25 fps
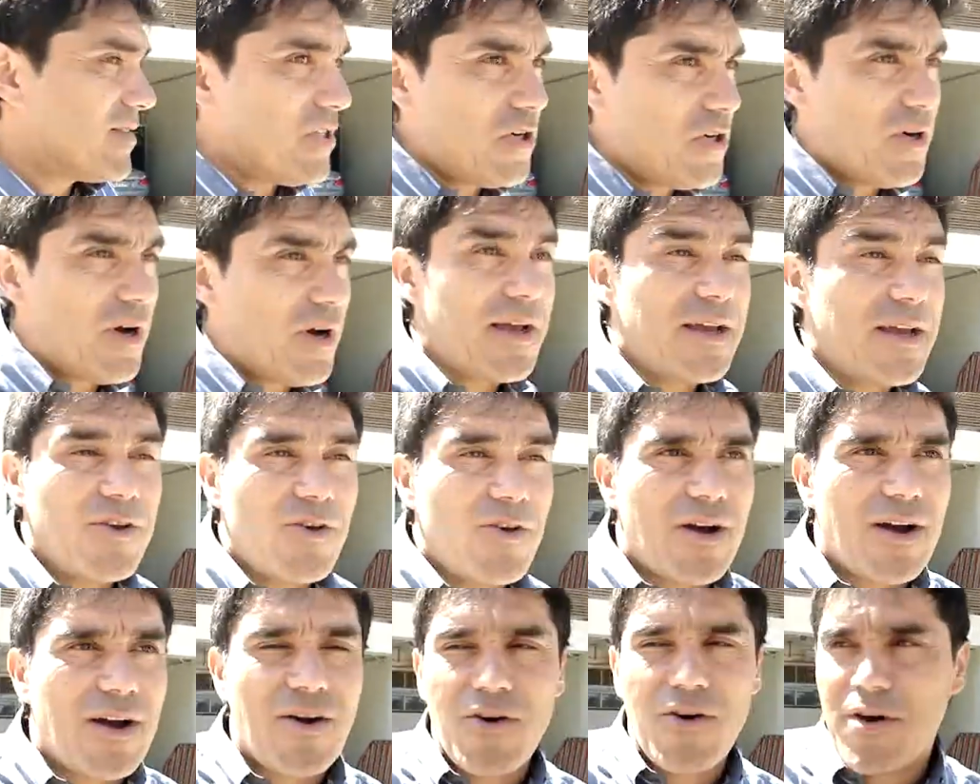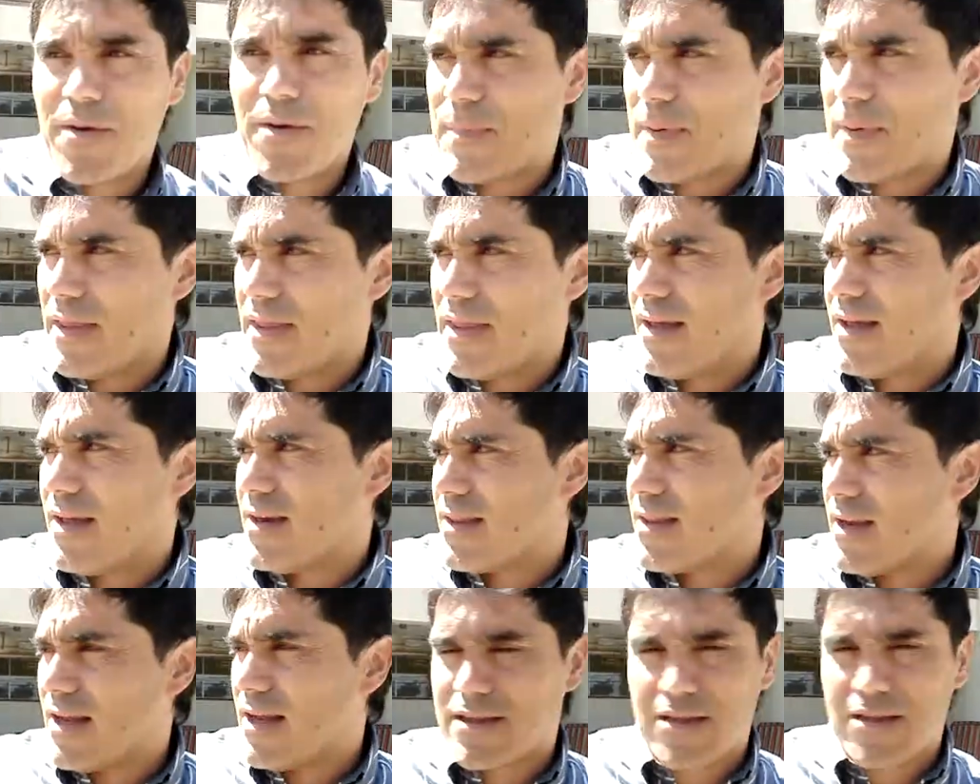No, ahí lo acabo de despedir
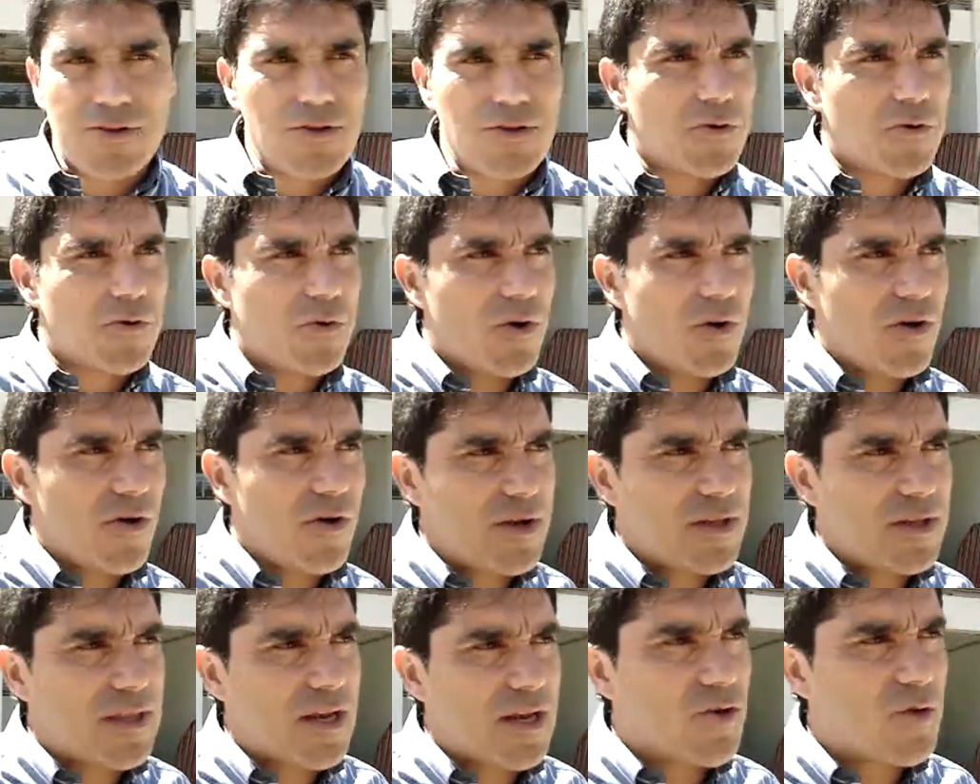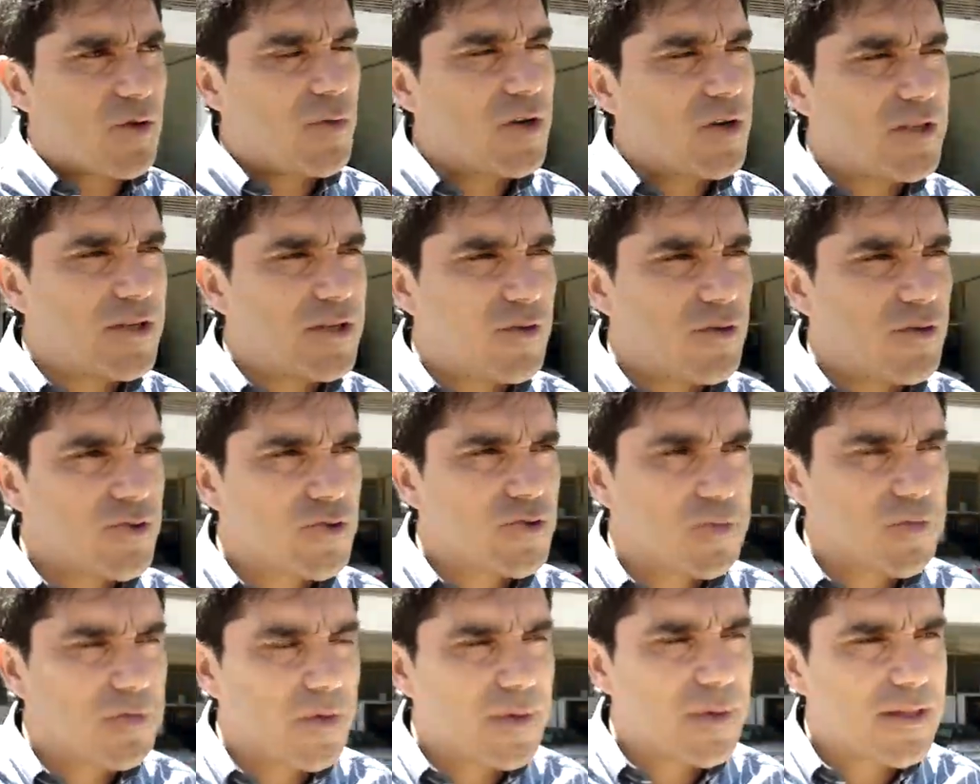delante de todos los jugadores, tal como él llegó en
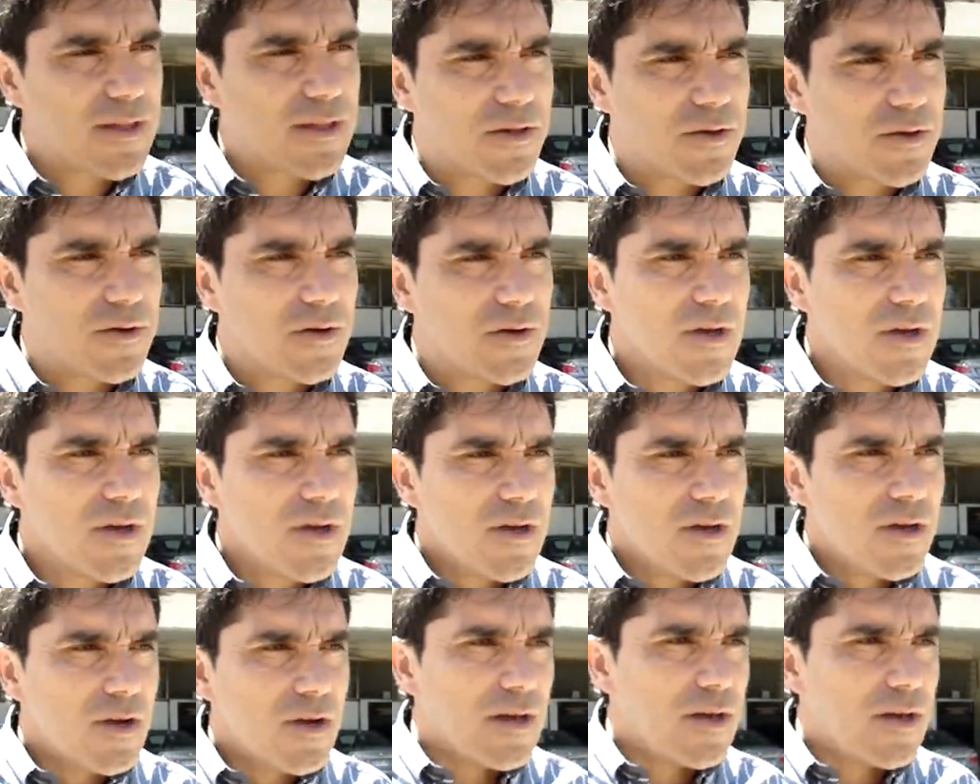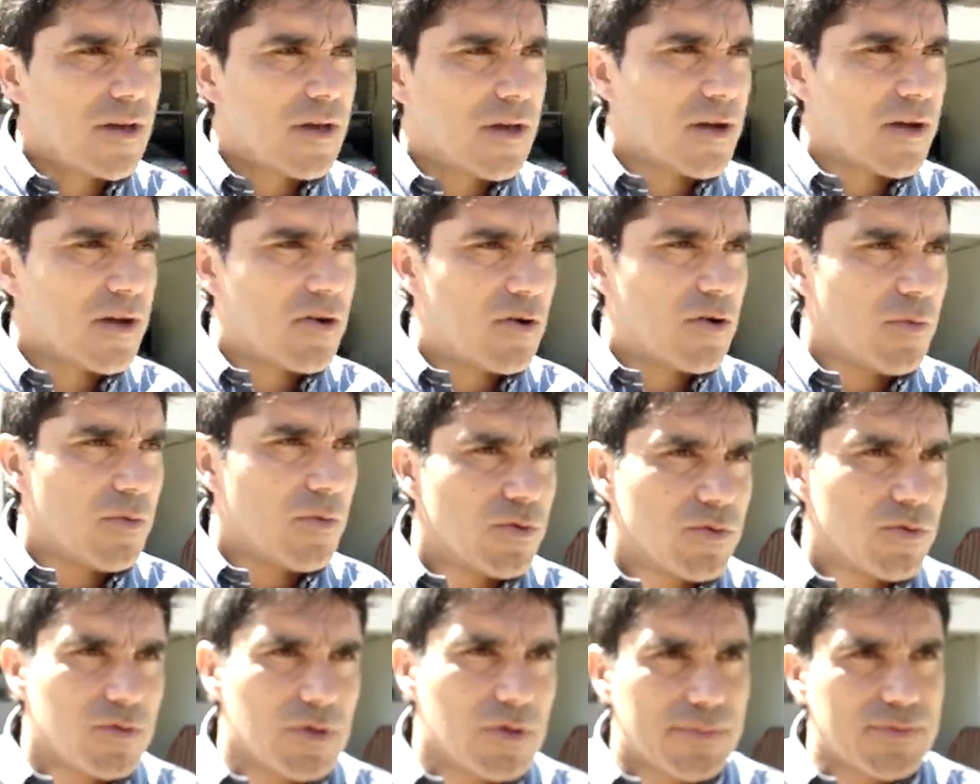su momento eh, como
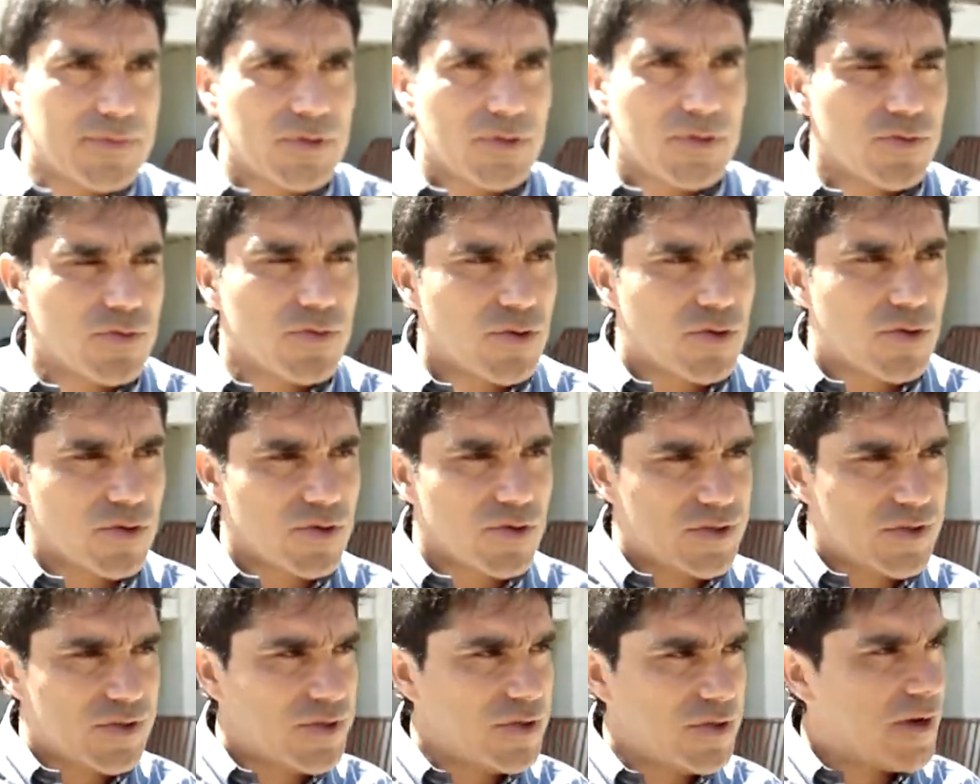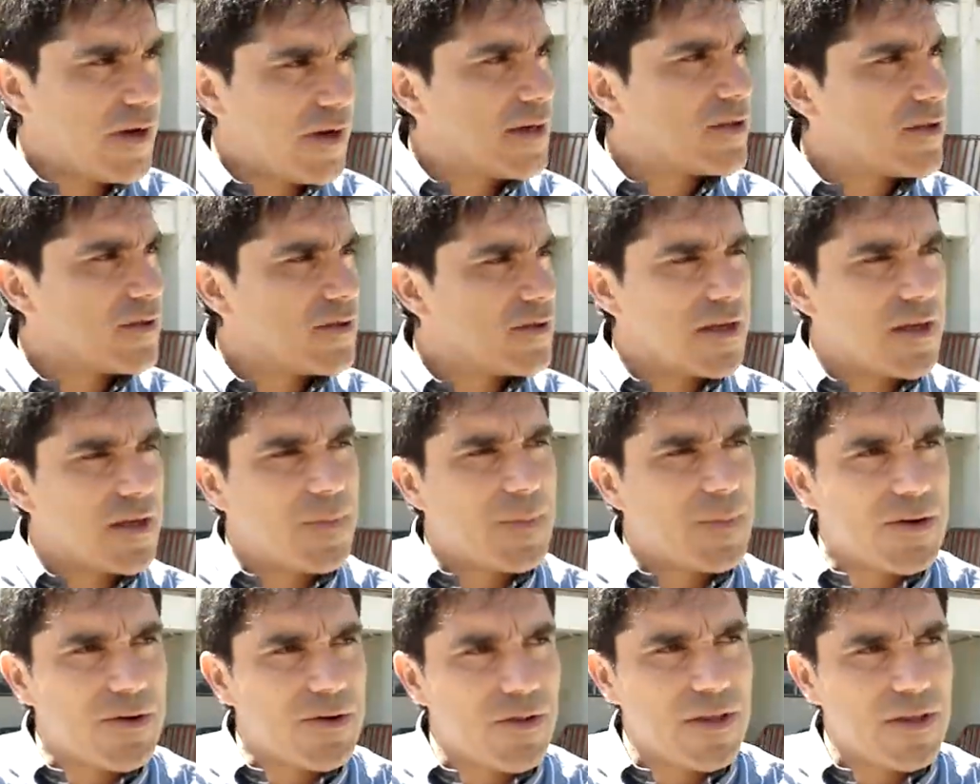un absoluto desconocido. Ayrton de
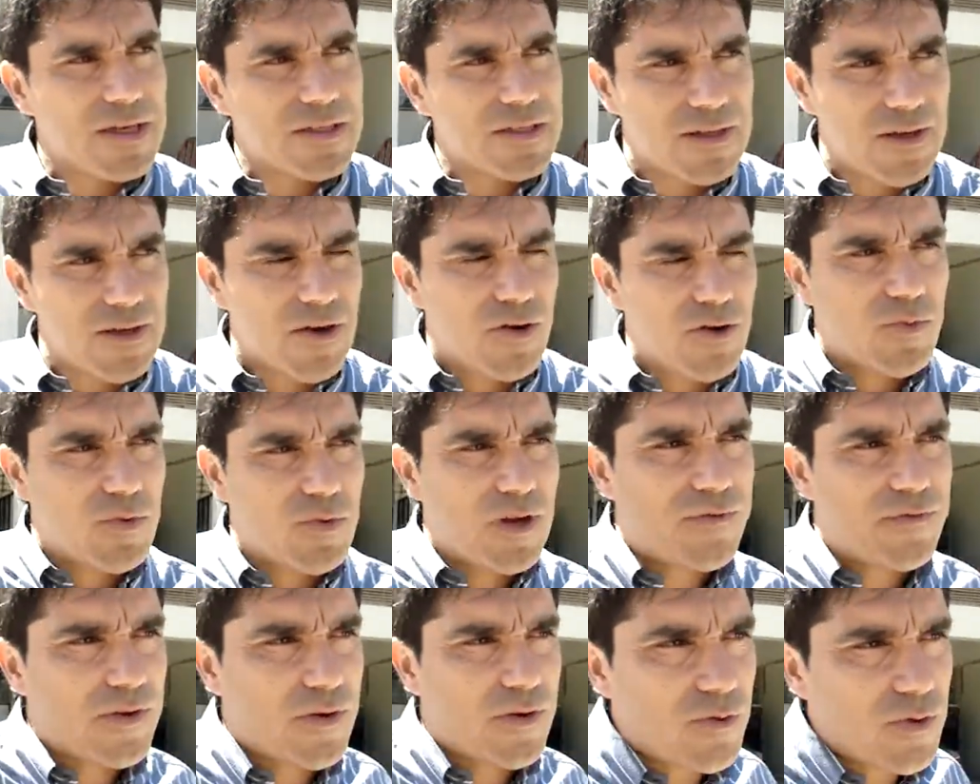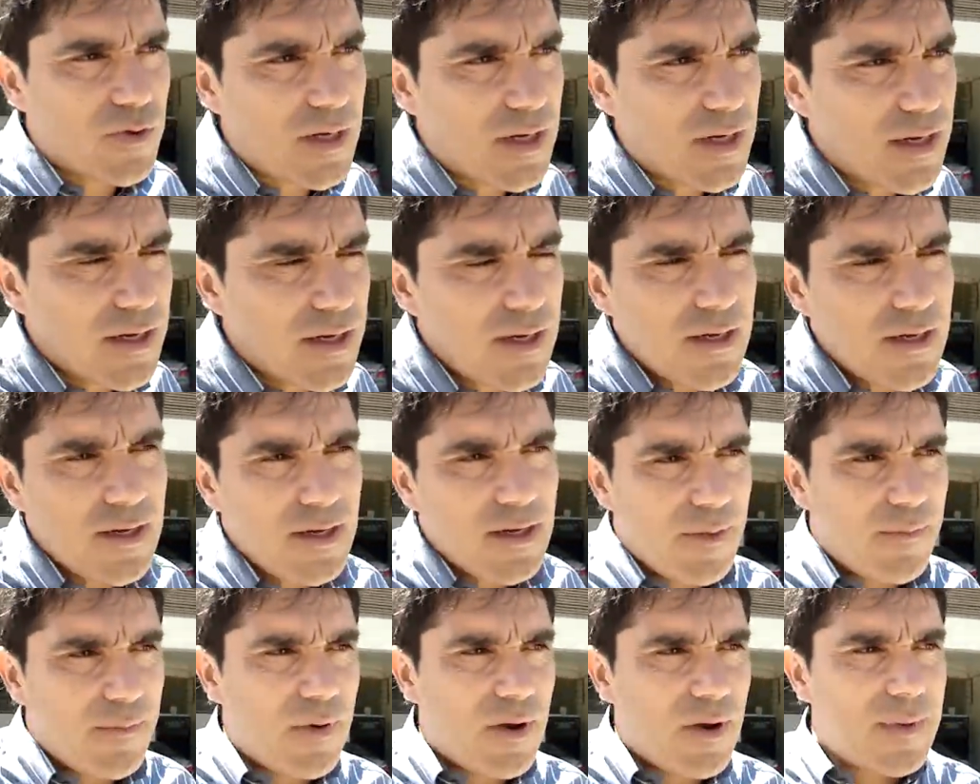Llamar, hoy día se da como una figura
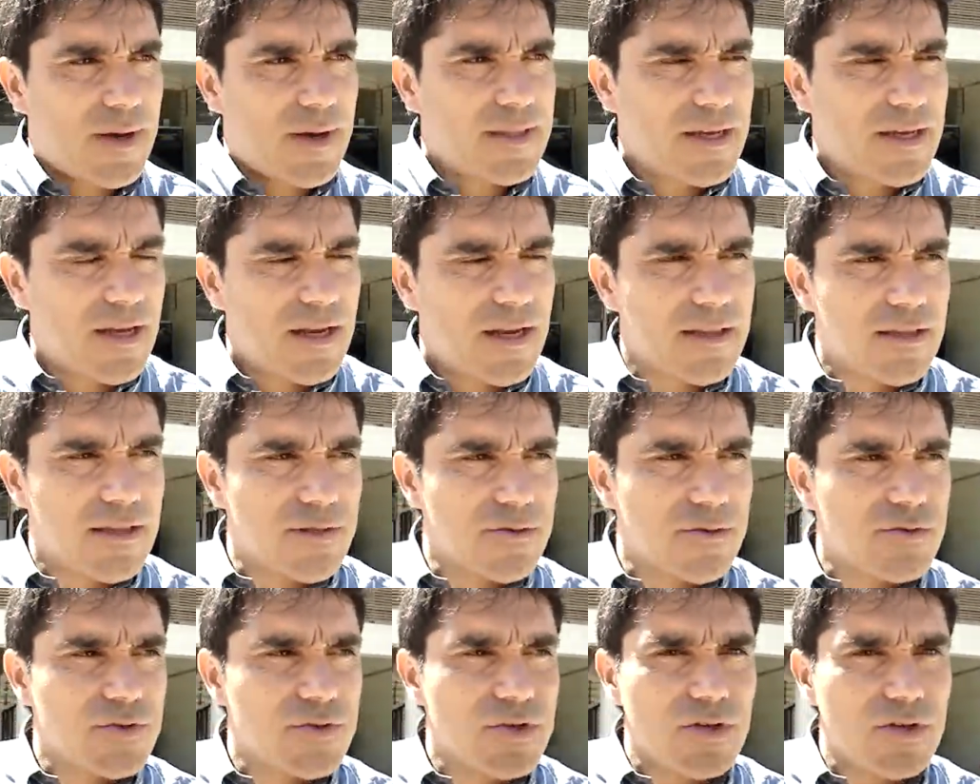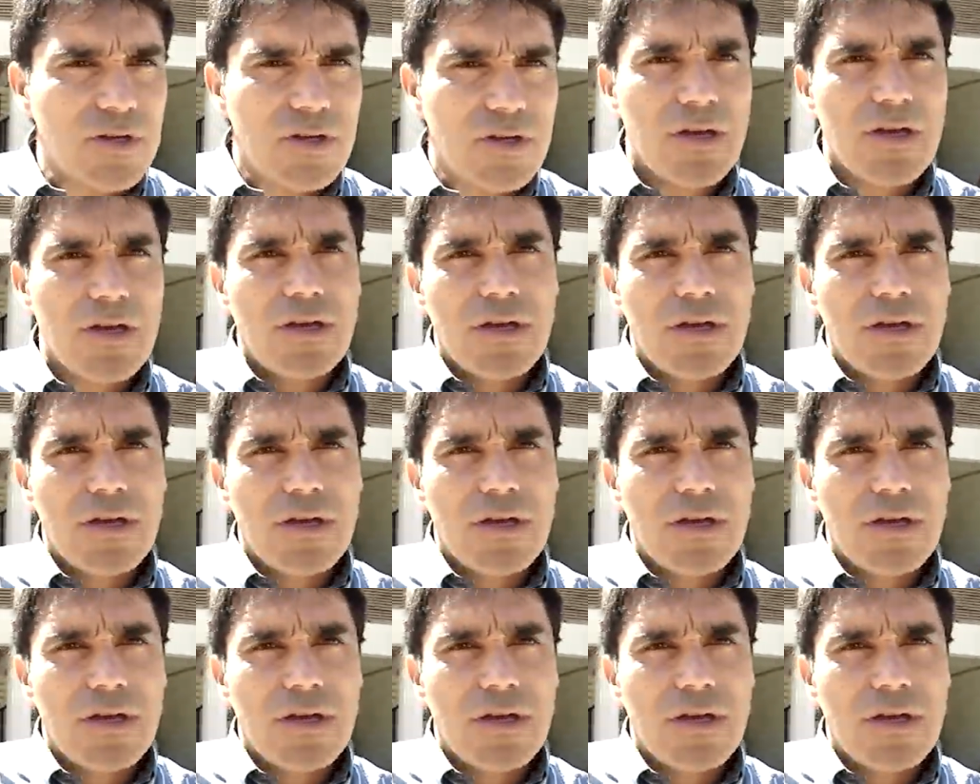emblemática en la institución.